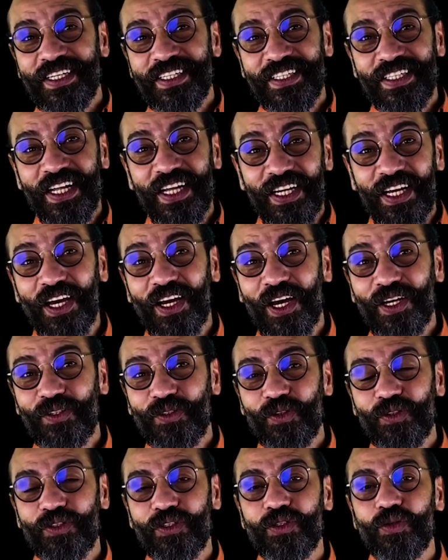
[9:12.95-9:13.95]
Nereye
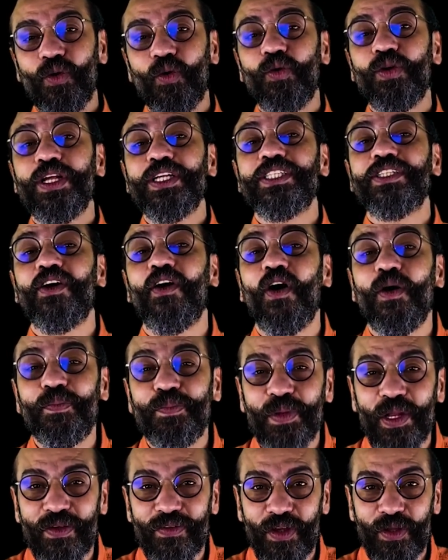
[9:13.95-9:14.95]
kaçıyorsun? Ona cevap
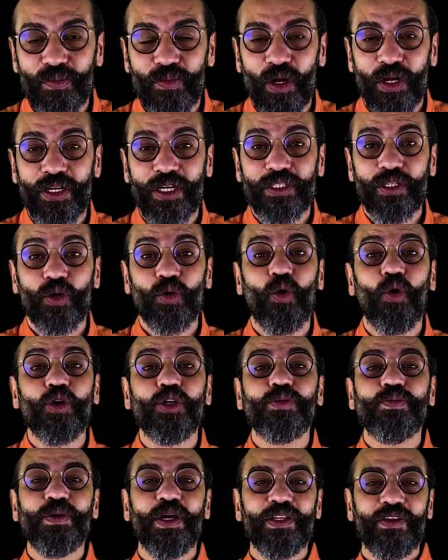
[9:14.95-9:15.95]
bile vermiyor arkadaşlar.
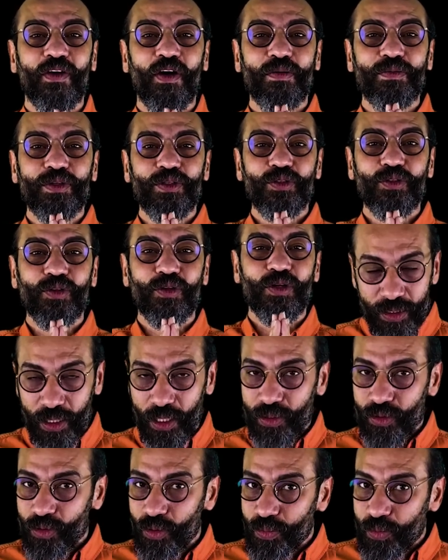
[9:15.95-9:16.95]
Koşmaya devam ediyor.
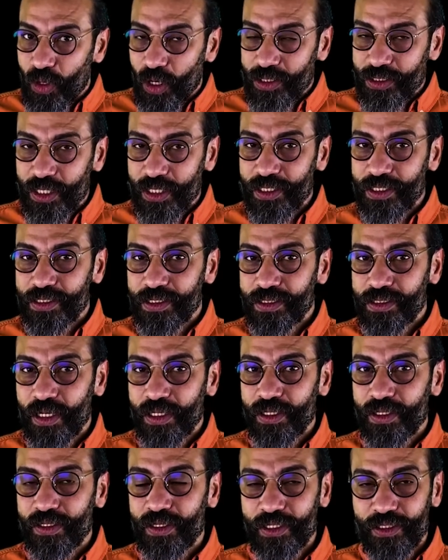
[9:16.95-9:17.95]
Ya diyor bu Hazreti
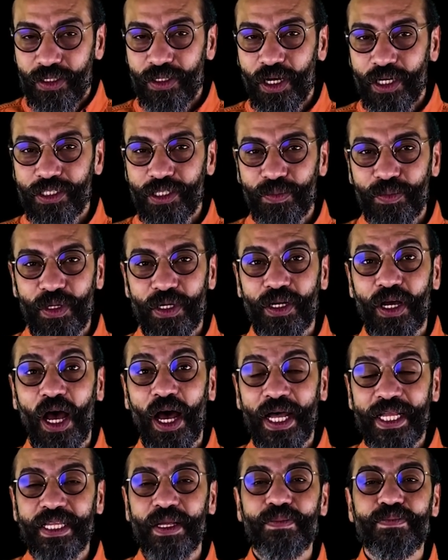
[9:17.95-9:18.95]
insan nasıl kaçabilir?
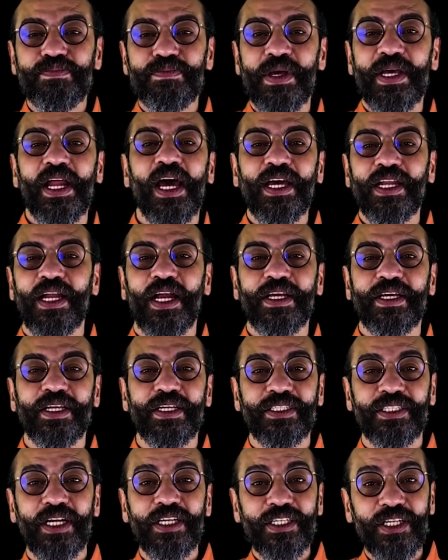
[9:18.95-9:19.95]
Adam meraklı
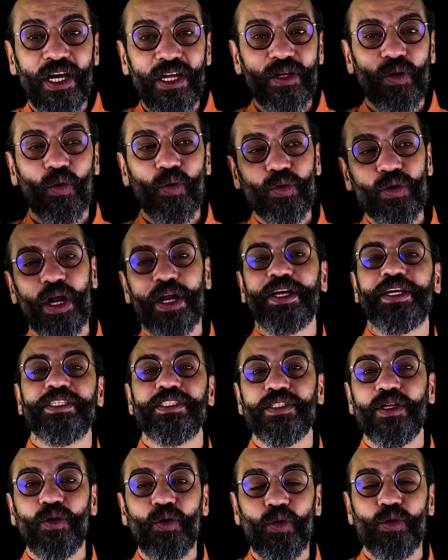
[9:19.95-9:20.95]
arkadaşlar yani onun
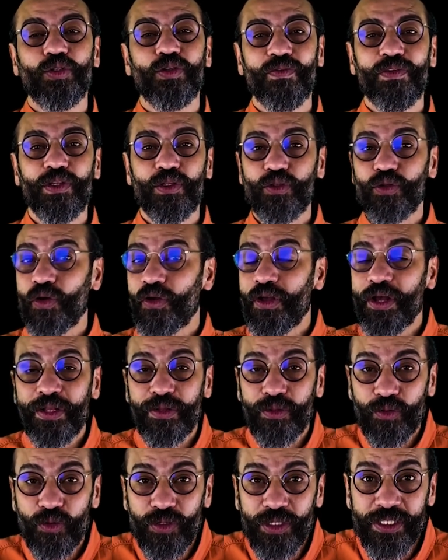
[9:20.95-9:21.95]
arkasından koşup yetiyor. Ya
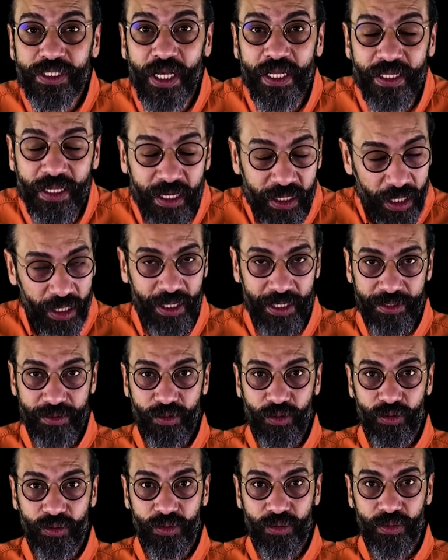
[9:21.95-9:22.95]
diyor ki sen nereye
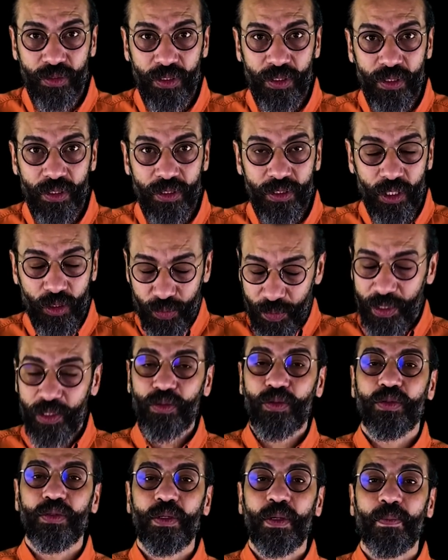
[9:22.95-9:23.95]
kaçıyorsun? Ya diyor ben
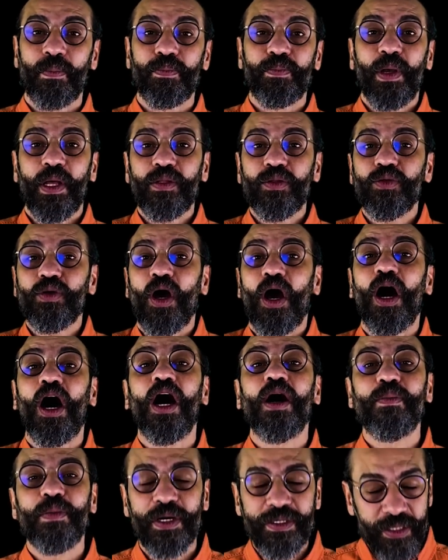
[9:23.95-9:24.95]
ben diyor
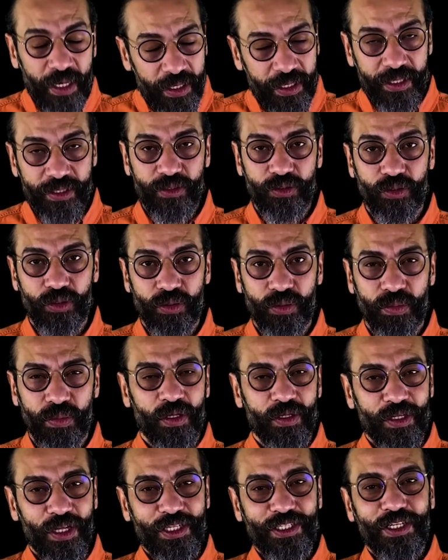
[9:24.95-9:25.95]
ahmaktan kaçıyorum.
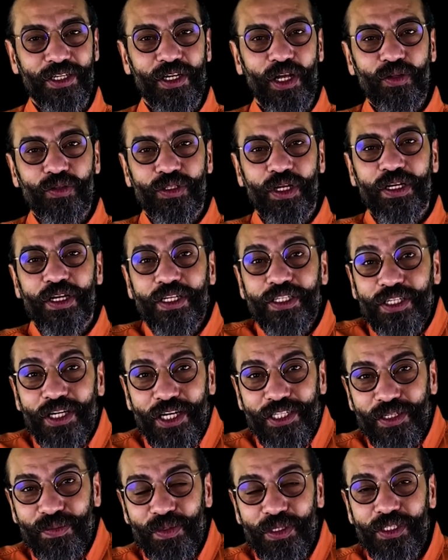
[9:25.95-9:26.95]
Nasıl ya sen nasıl
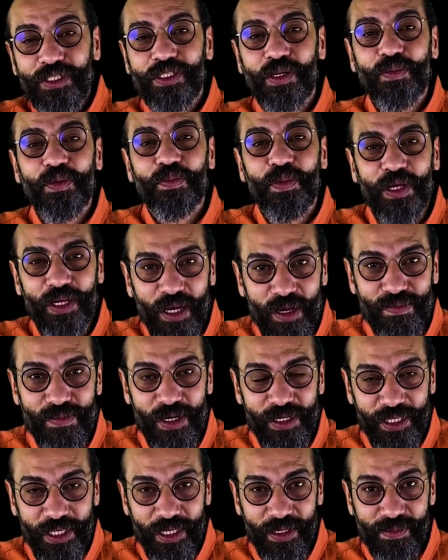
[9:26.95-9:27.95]
kaçabilirsin? Sen bir
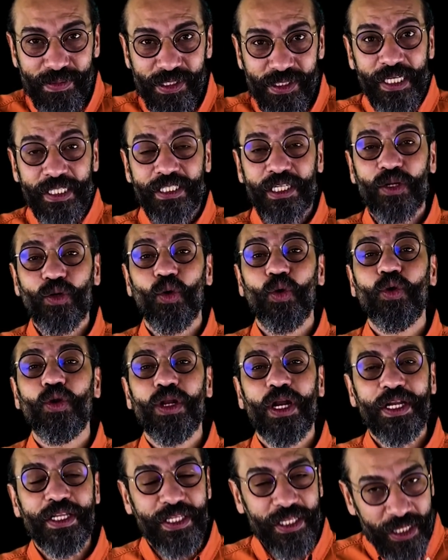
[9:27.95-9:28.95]
peygamber değil misin? Sen
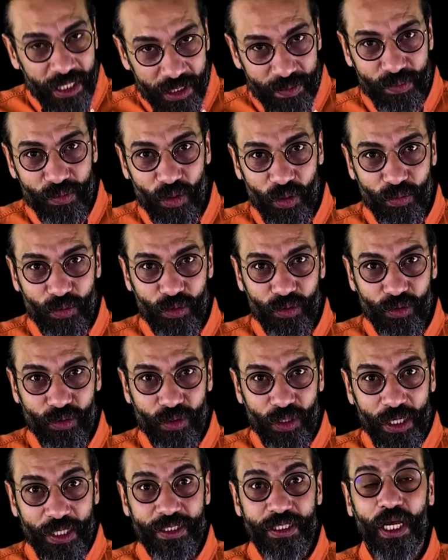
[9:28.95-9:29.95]
ölüleri diriltmiyor muydun?
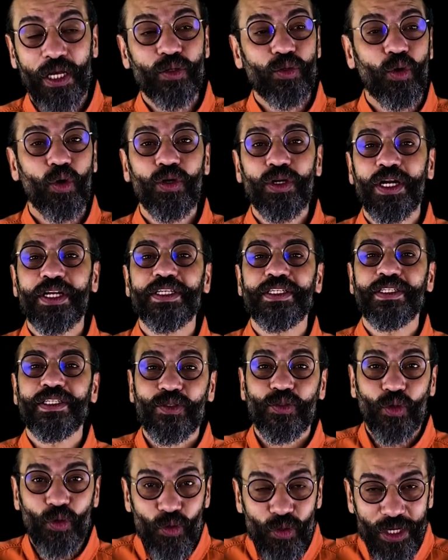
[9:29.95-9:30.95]
Sen köyleri
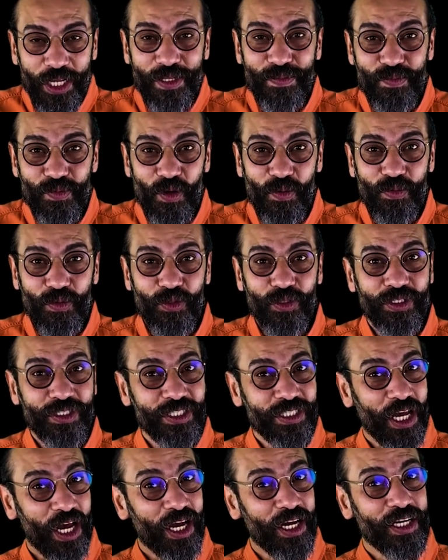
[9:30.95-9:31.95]
görür etmiyor muydun?
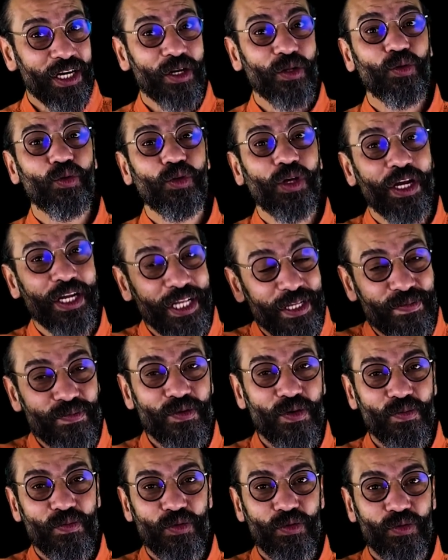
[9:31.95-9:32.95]
Sağırları duyar
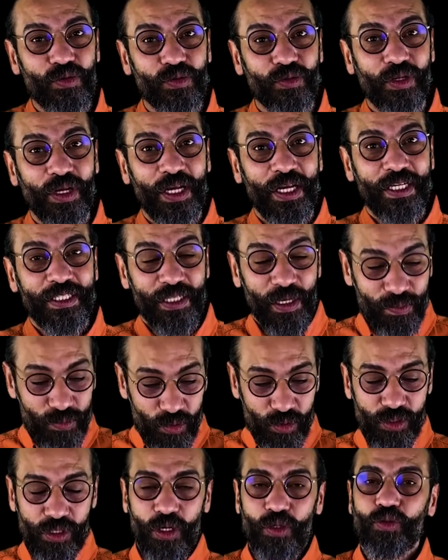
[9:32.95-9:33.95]
etmiyor muydun? Sen
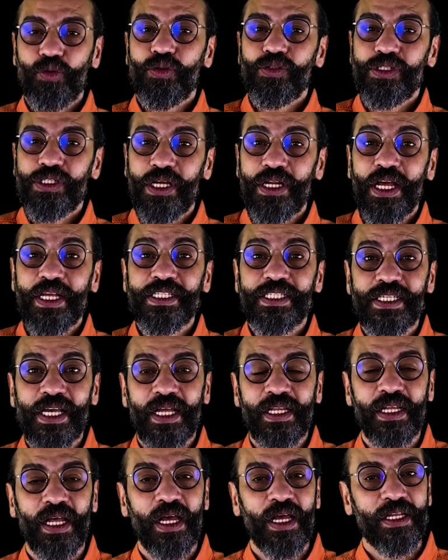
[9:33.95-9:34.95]
mucizeleri gösteren
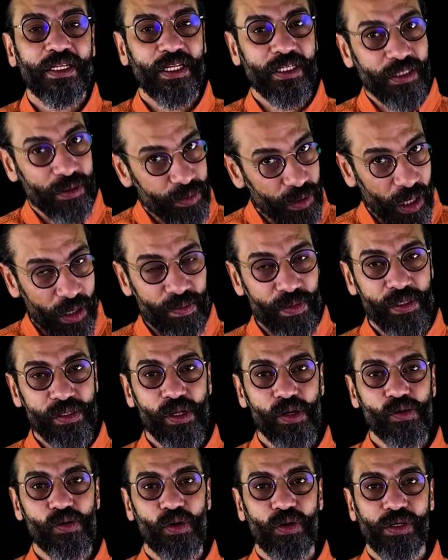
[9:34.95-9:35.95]
sen nasıl bir
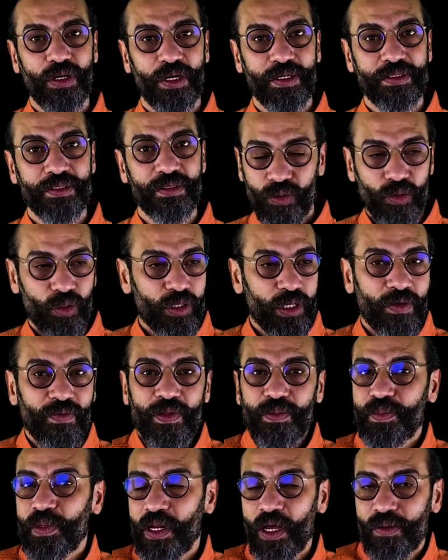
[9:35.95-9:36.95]
ahmaktan korkarsın? Diyor ki evet
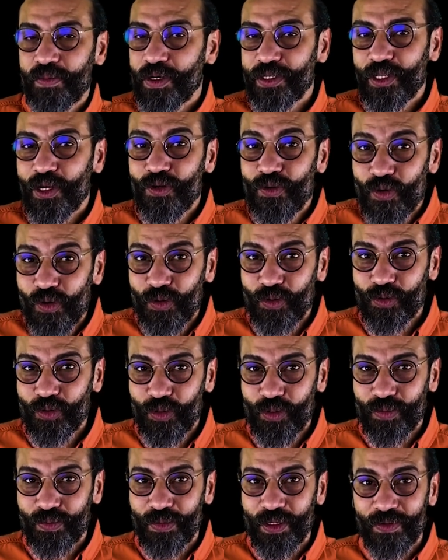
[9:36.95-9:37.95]
ben ahmaktan
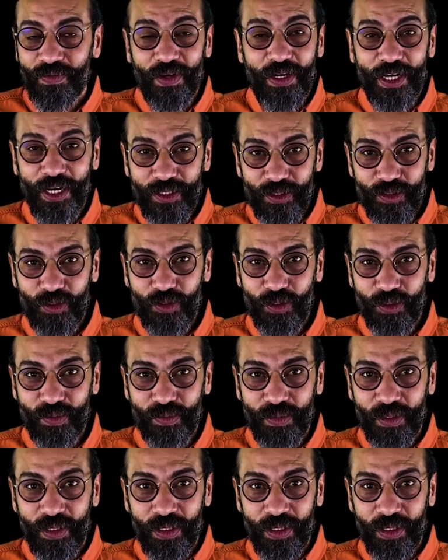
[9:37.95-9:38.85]
korkuyorum ve kaçıyorum.